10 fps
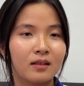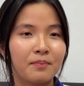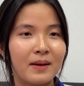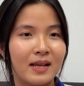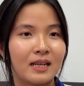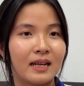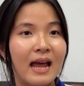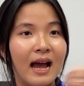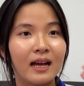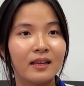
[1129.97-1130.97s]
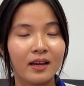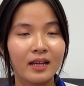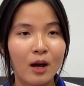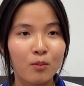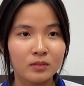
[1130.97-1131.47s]
mấy bạn sẽ đăng những
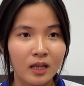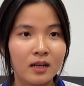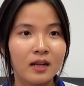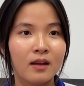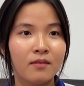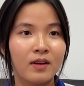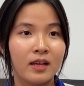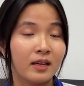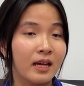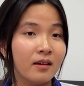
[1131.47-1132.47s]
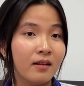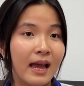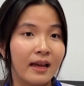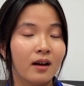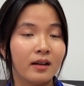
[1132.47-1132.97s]
cái thông tin về những cái dự
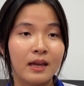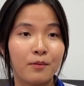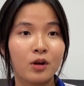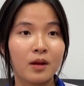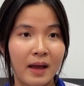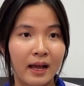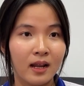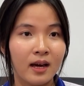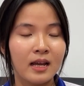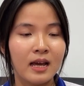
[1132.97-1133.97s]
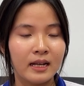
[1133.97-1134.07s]
án khởi nghiệp của các bạn lên